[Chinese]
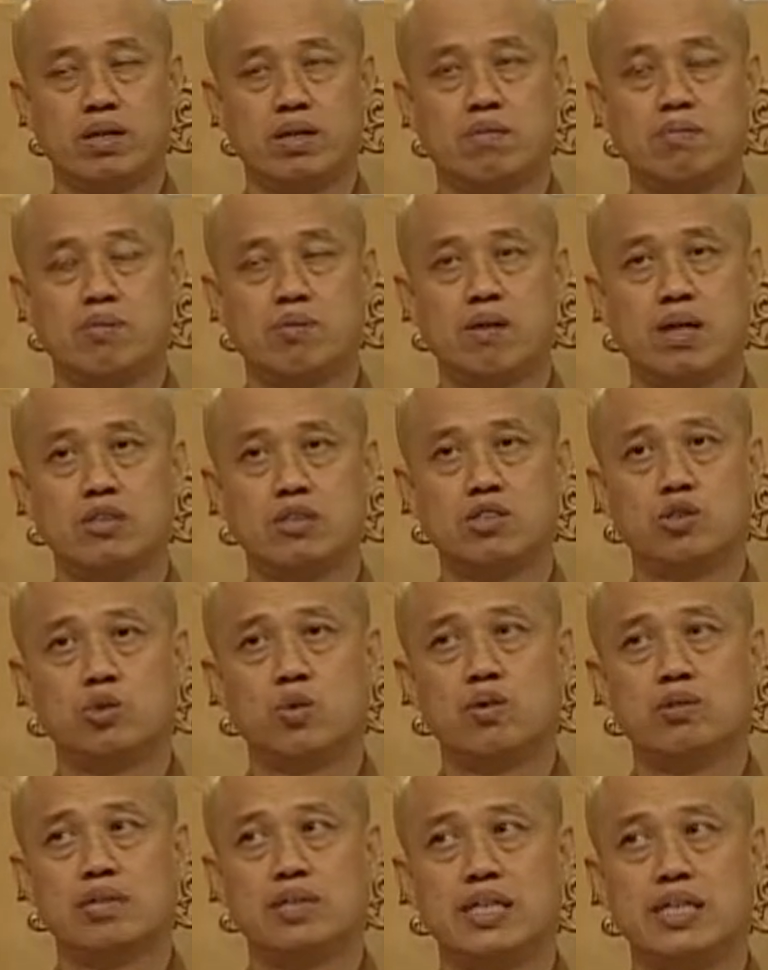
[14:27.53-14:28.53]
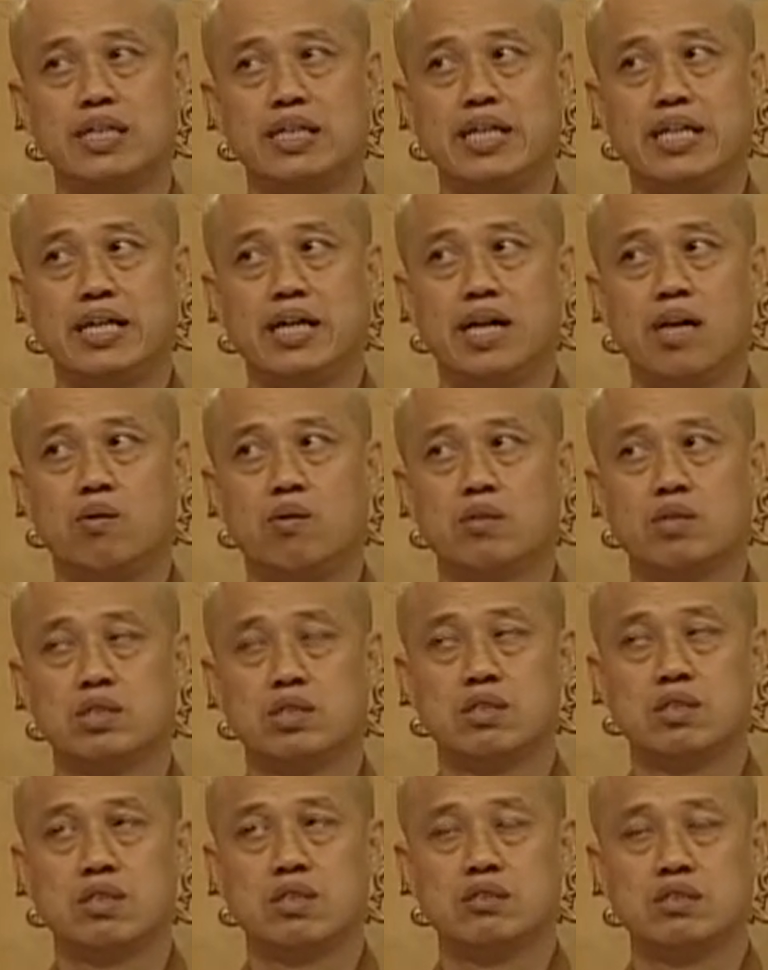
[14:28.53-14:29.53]
不管是做生意也好，或
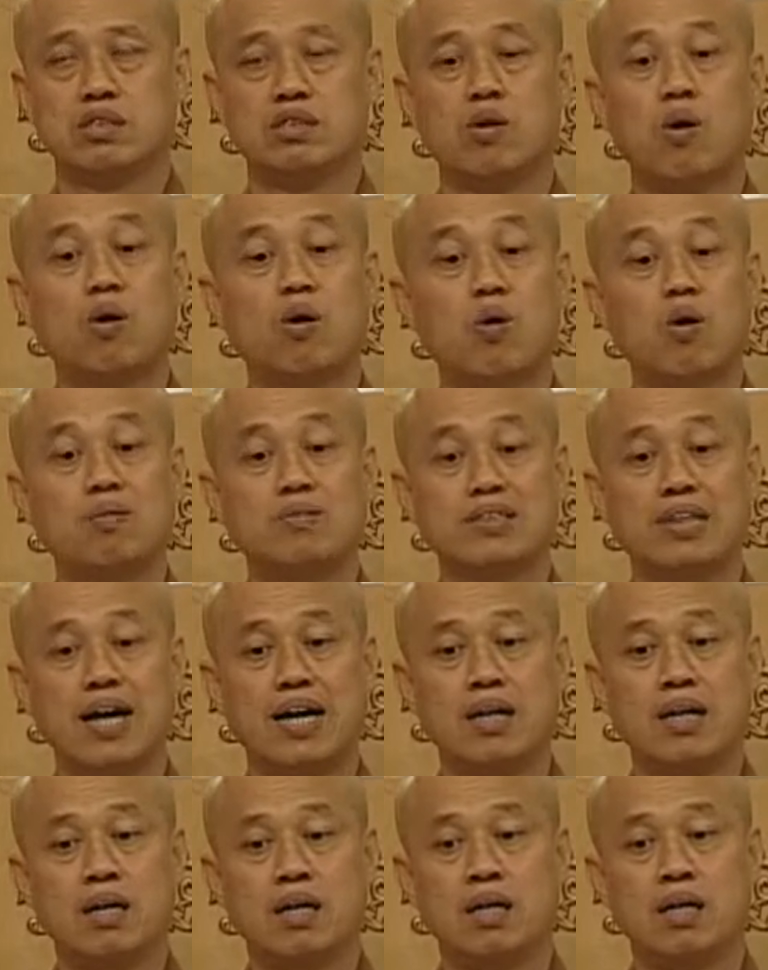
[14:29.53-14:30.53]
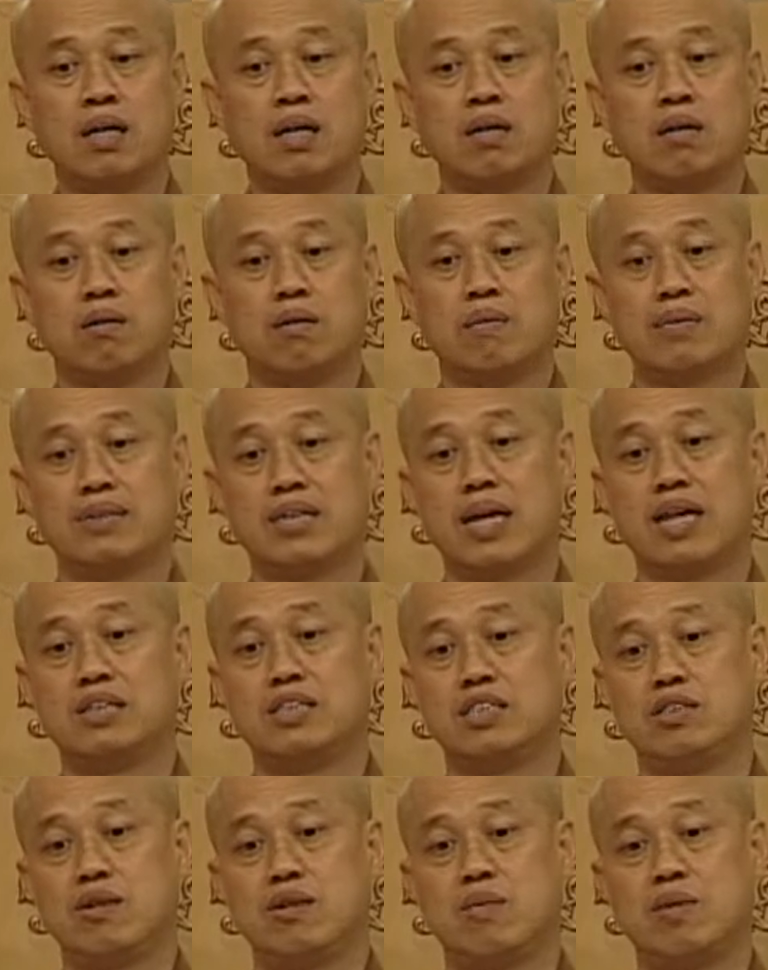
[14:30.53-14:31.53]
是市容工商，我们当然
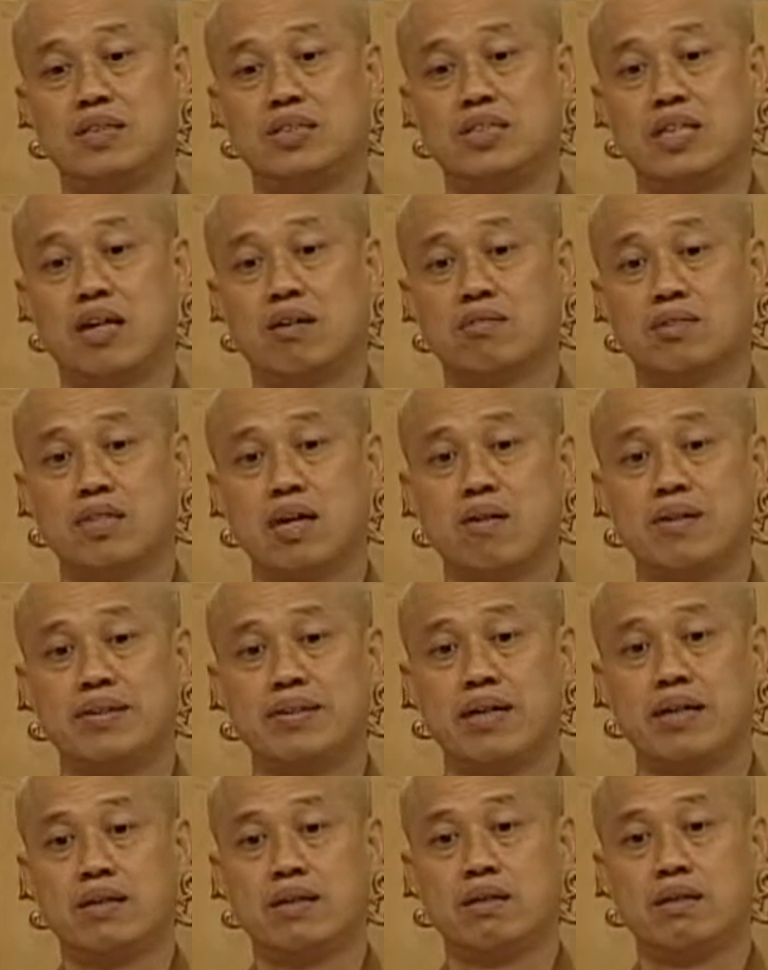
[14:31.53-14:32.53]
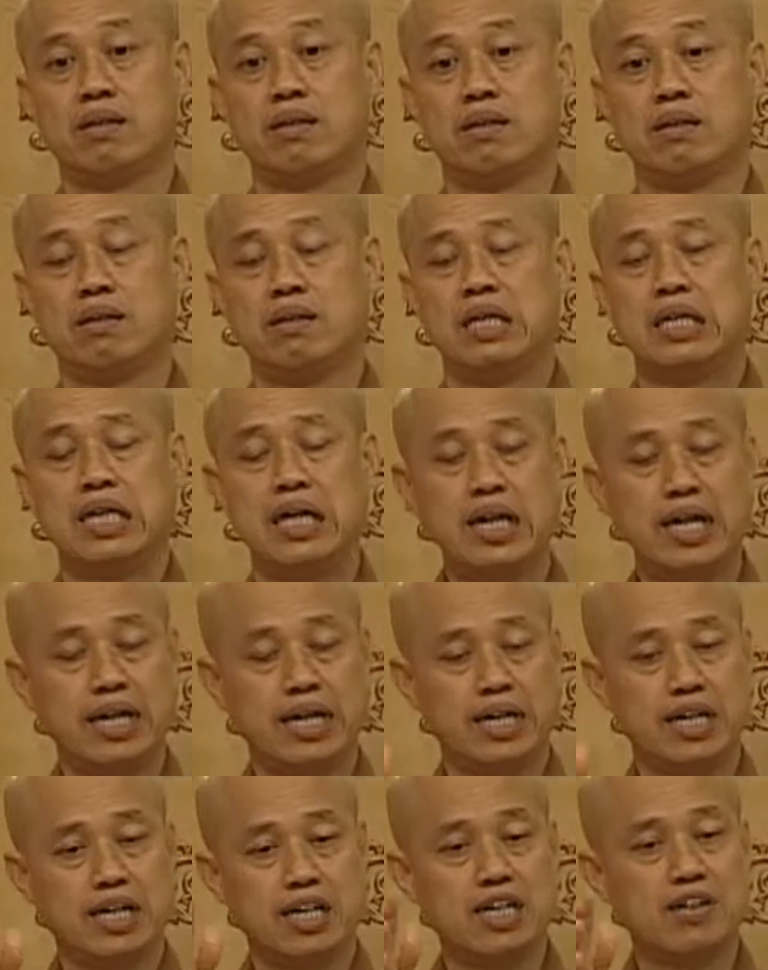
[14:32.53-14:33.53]
希望我们缴少一点。你可以
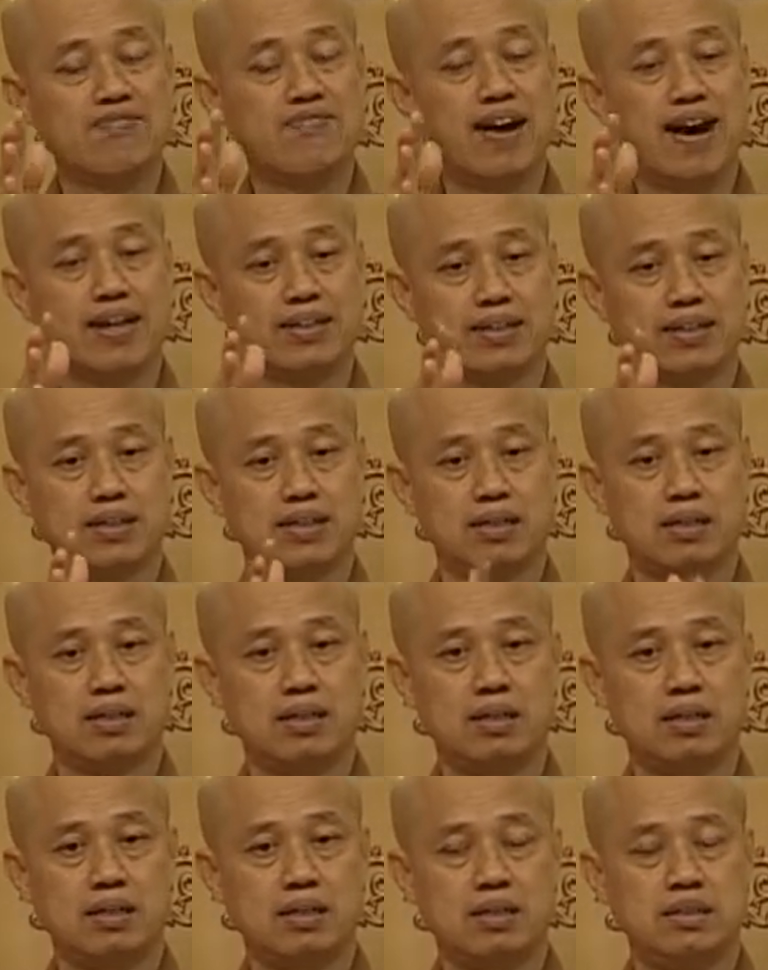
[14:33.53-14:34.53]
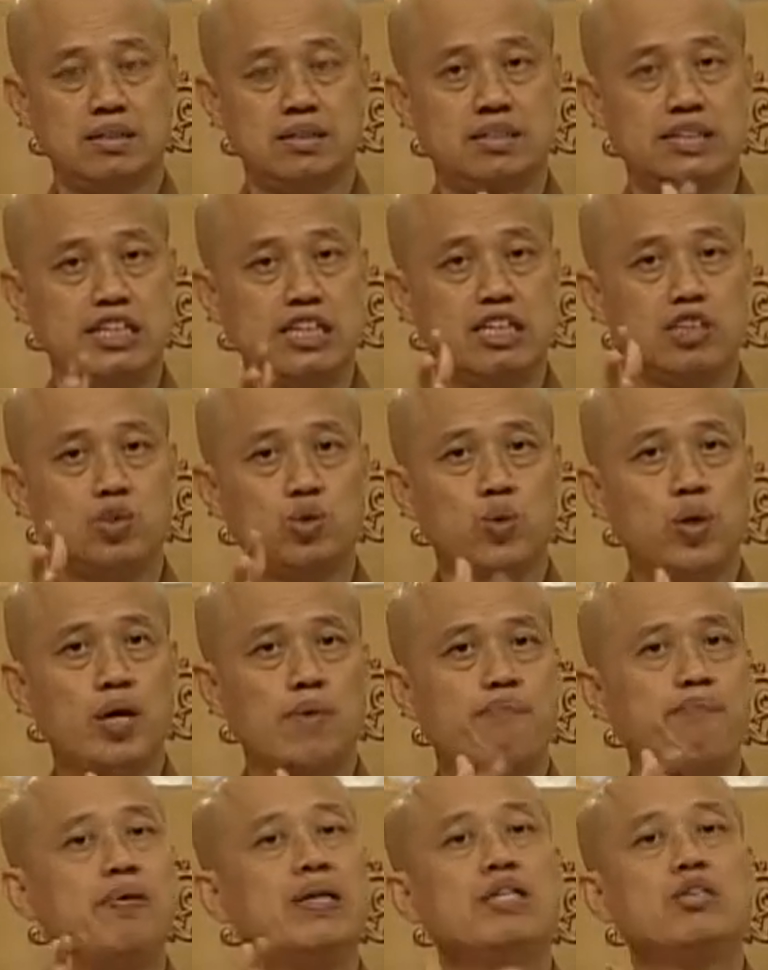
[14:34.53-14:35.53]
合法的节税
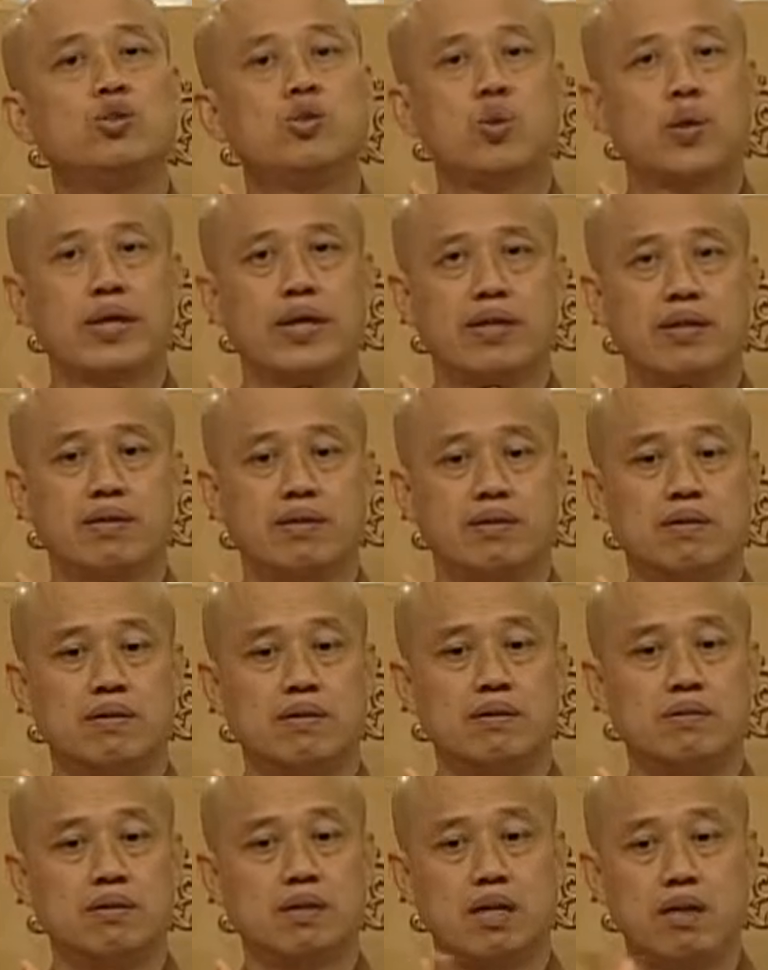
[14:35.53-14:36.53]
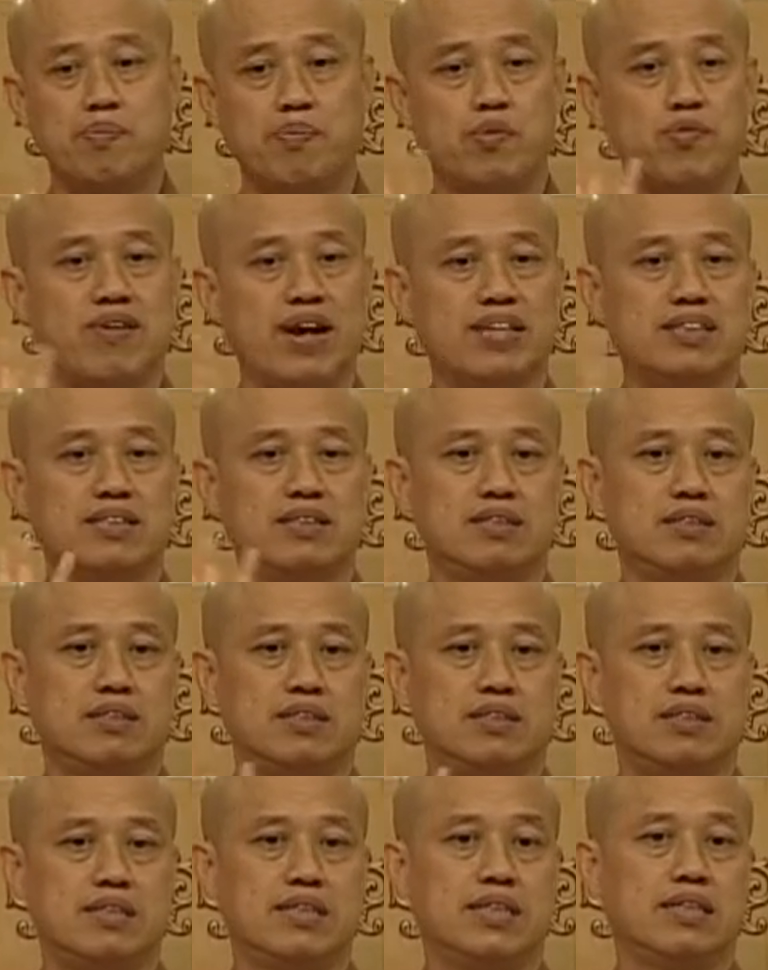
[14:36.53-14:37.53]
避税，这个不犯
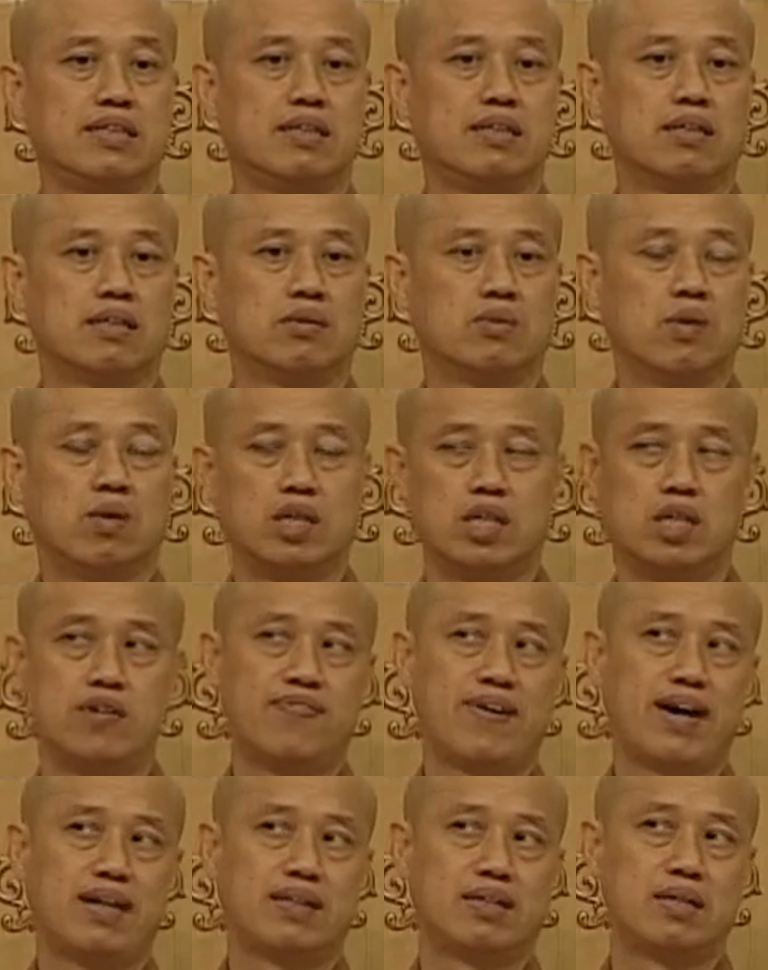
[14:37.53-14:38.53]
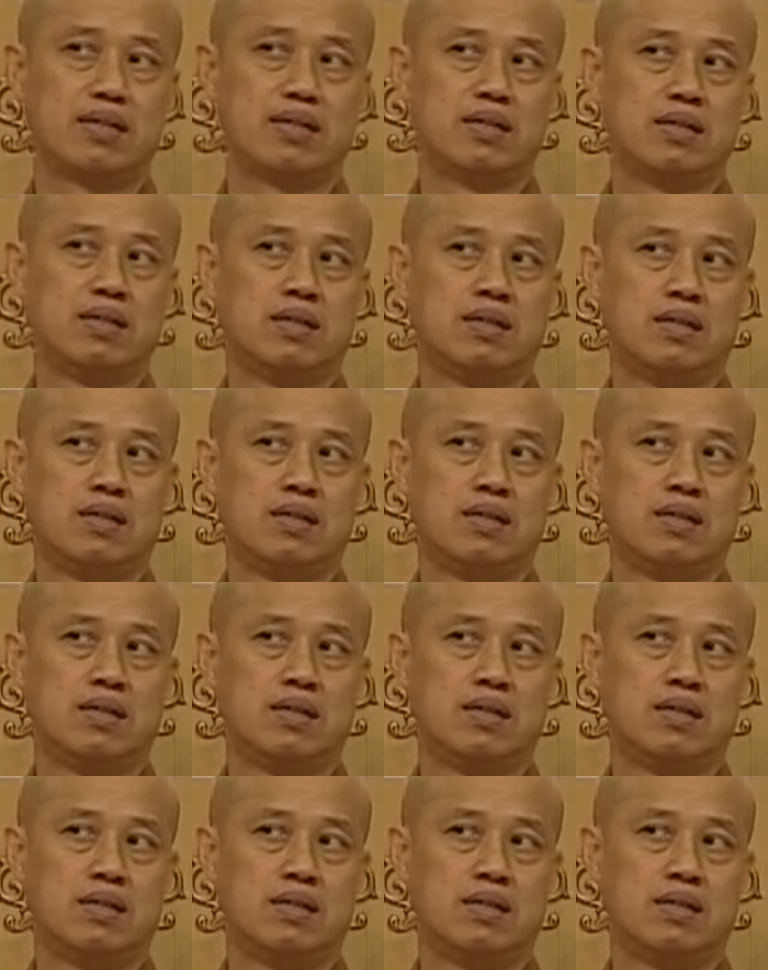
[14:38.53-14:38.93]
戒的，我合法的。